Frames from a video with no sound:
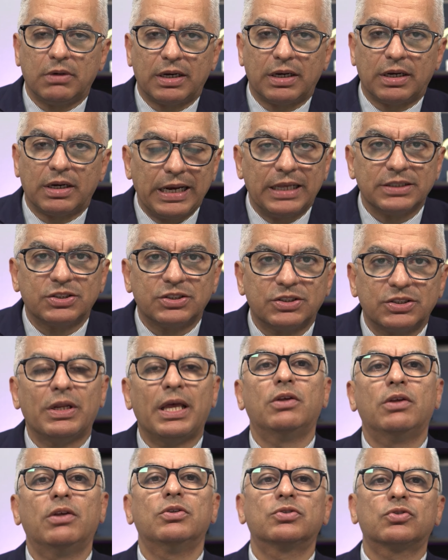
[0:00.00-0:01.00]

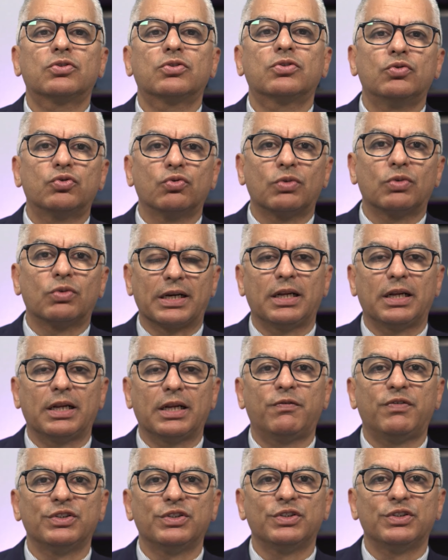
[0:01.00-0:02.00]
relacionados con su carrera
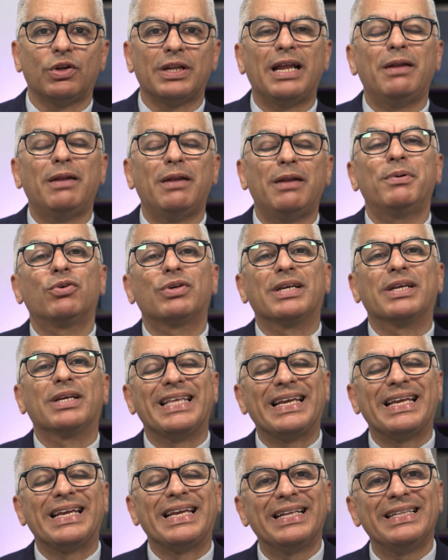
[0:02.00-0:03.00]
profesional, pero que
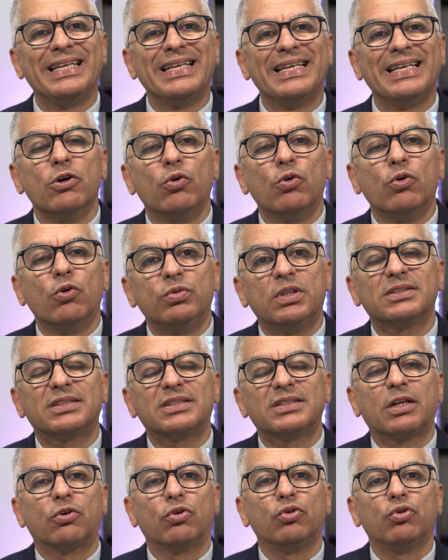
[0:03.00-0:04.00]
tengan un
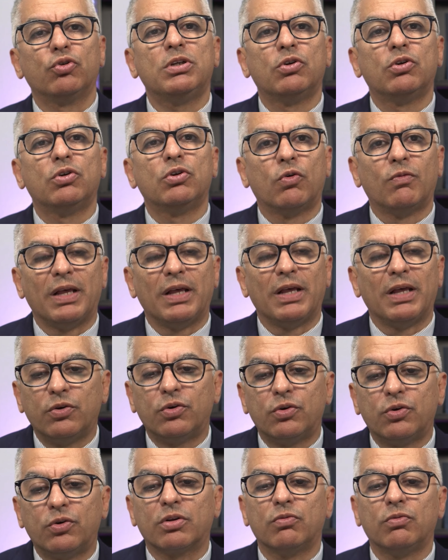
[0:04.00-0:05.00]
desarrollo
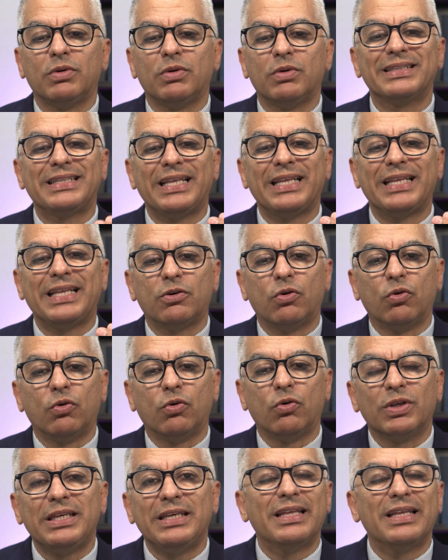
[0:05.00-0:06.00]
innovador, una
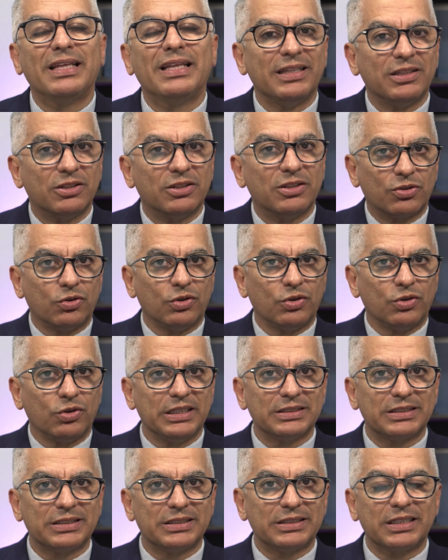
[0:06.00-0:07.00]
tecnología dentro
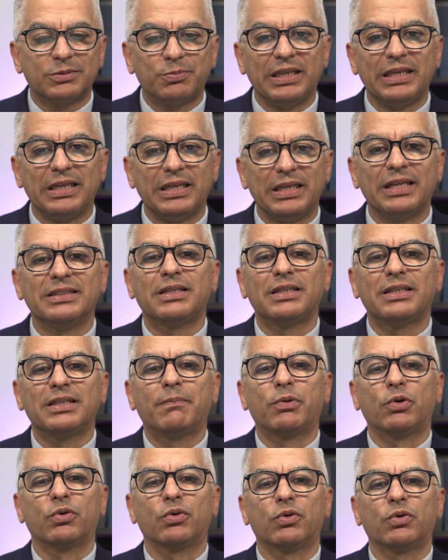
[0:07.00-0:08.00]
de esa experiencia
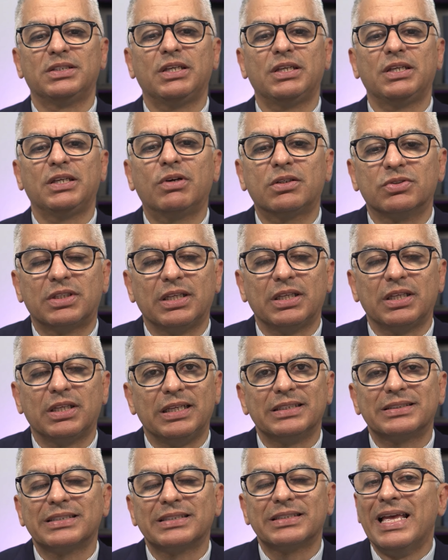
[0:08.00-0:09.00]
progresiva que
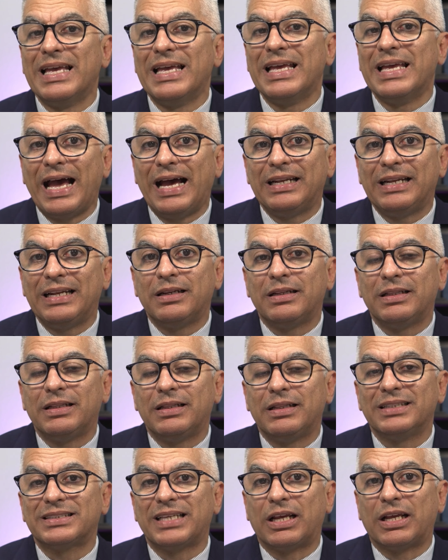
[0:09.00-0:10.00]
ustedes han
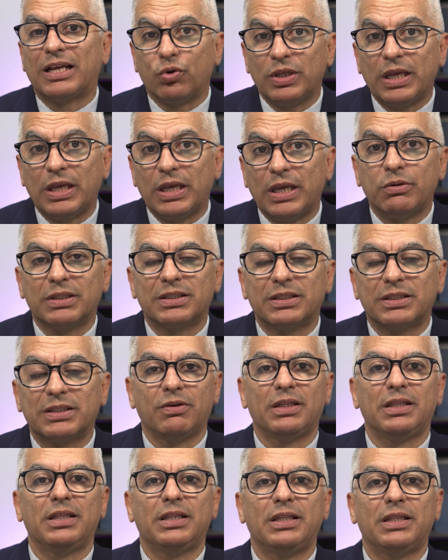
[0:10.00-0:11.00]
desarrollado a
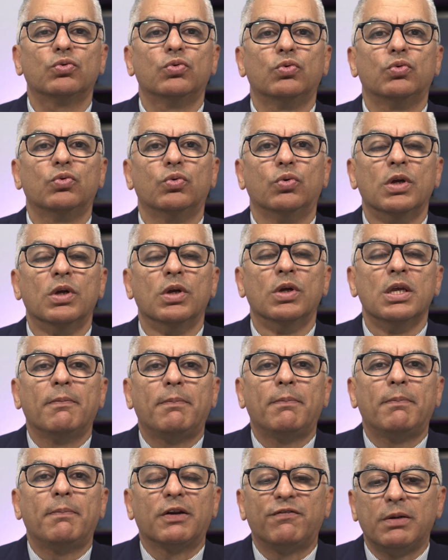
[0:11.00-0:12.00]
través de su
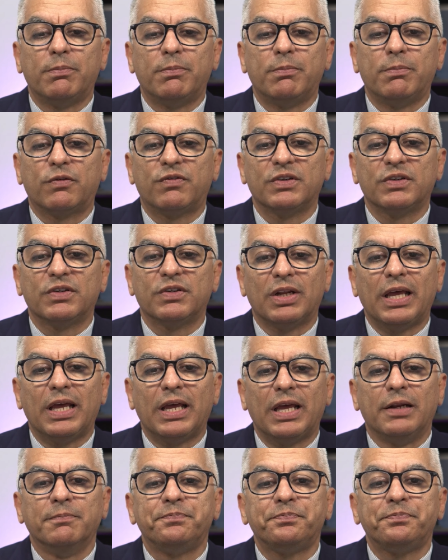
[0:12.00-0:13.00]
perfil
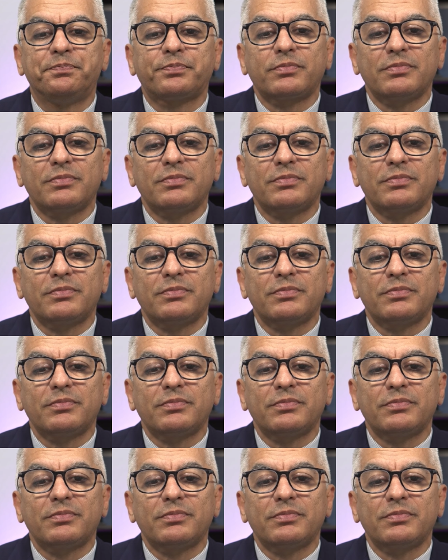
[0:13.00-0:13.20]
profesional.